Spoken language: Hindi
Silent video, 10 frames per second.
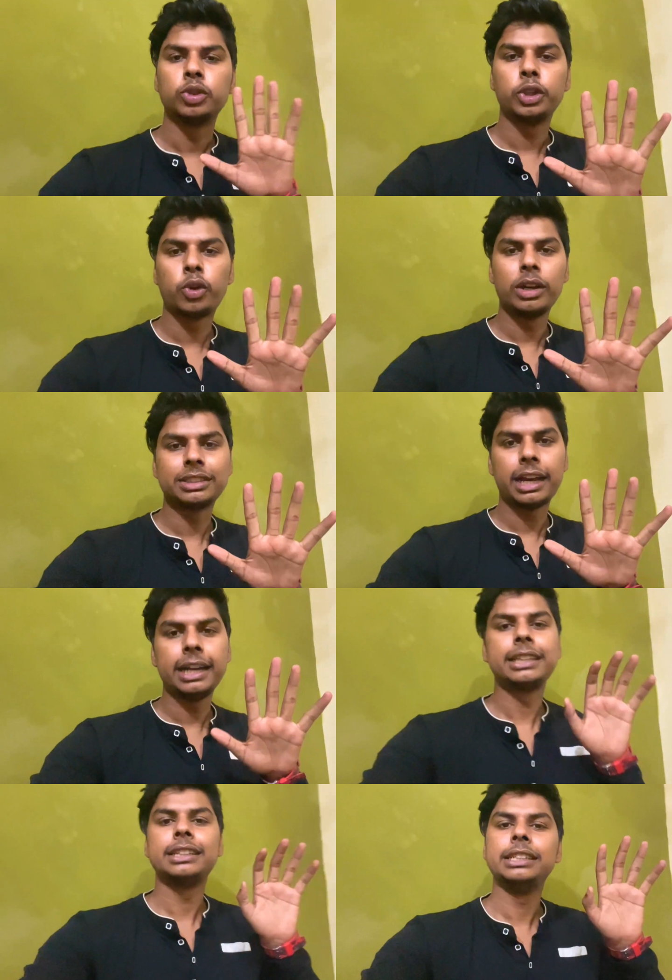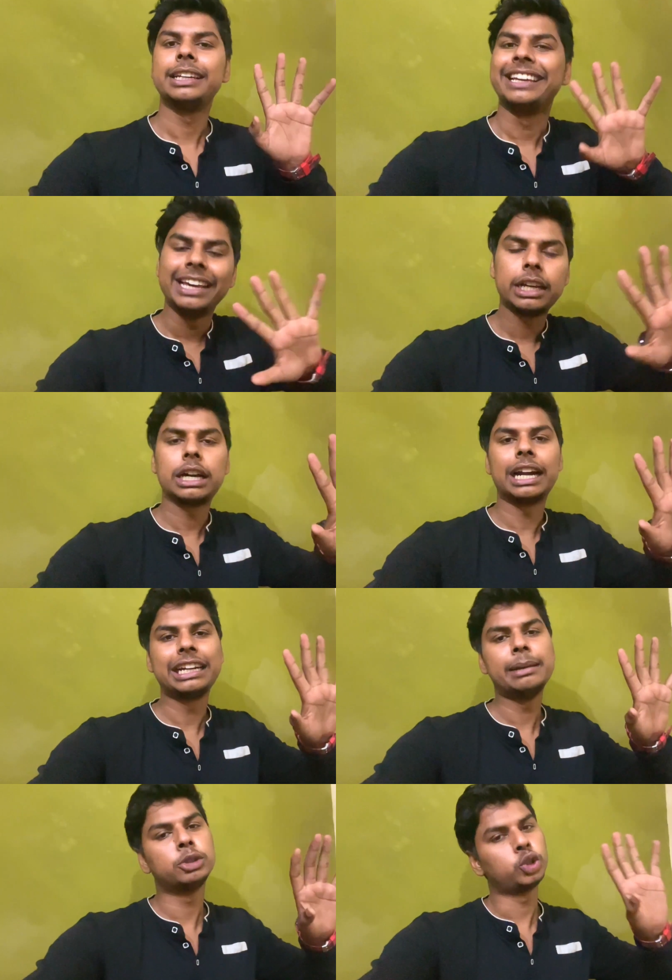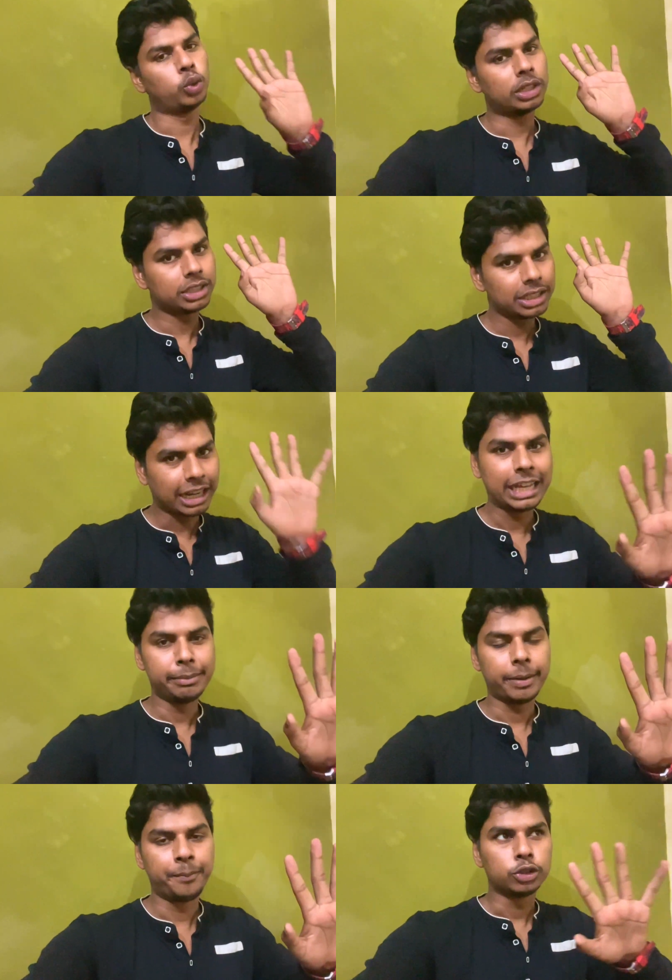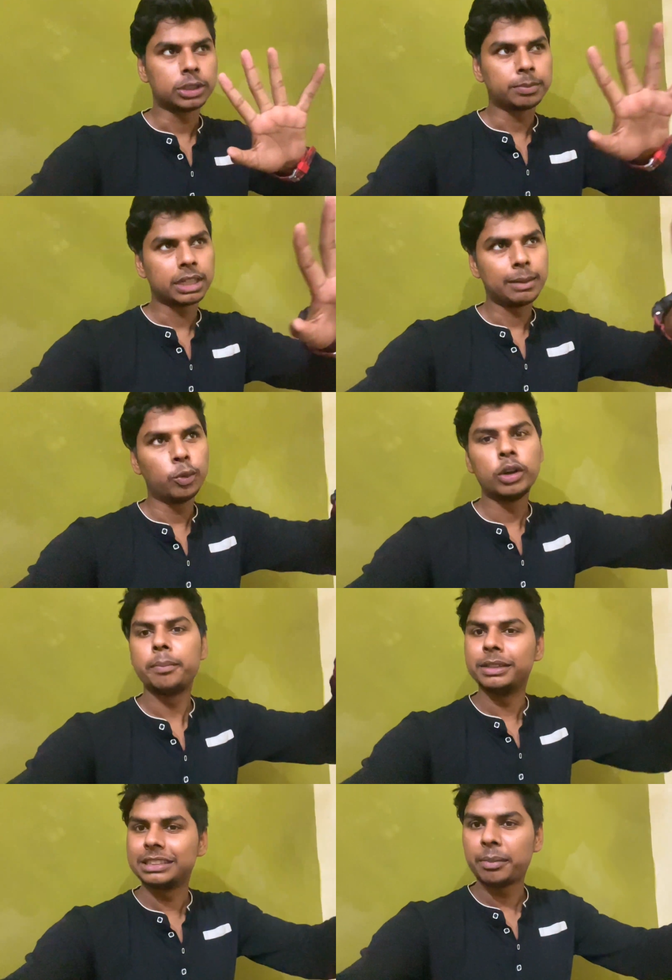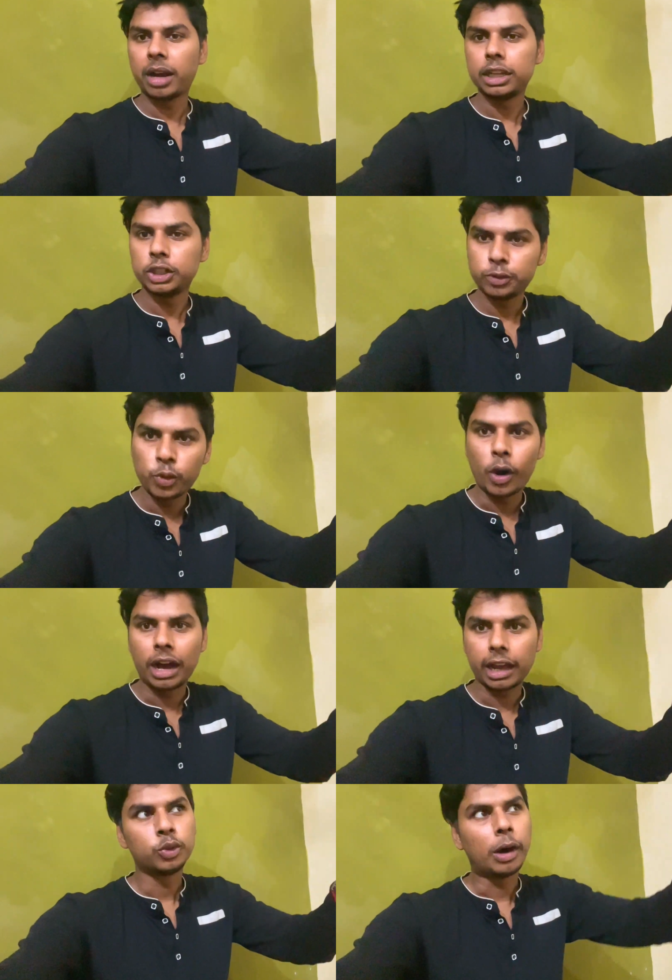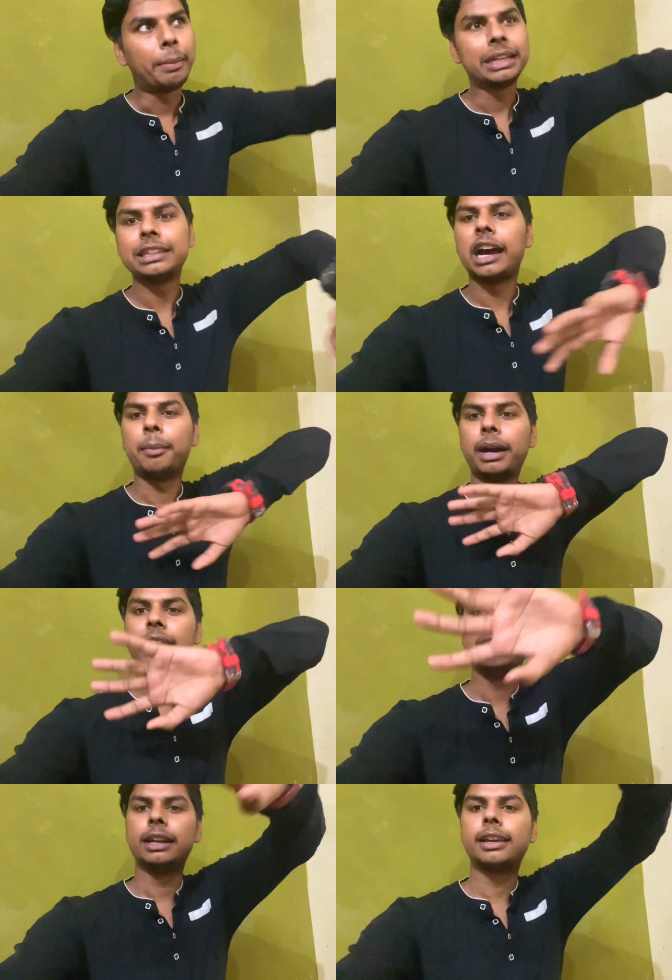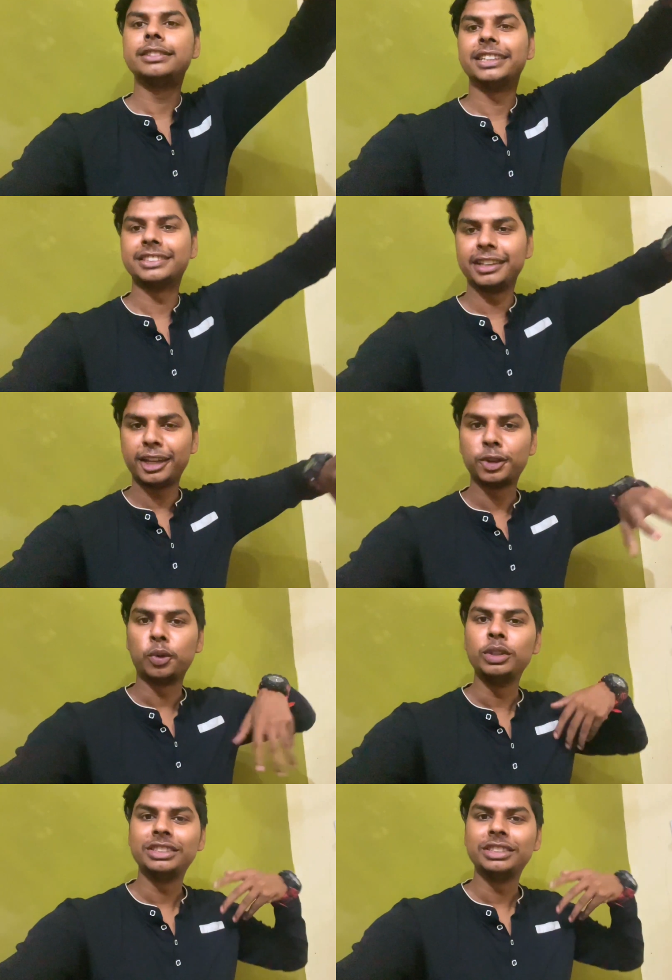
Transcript: तो देखो ऐसा है कि केक काटने में तो थोड़ा सा टाइम है तो तब तक हम लोगों ने पिज्जा मंगाए थे तो वो आ गए तो बात ना हमारे घर की जनसंख्या थोड़ी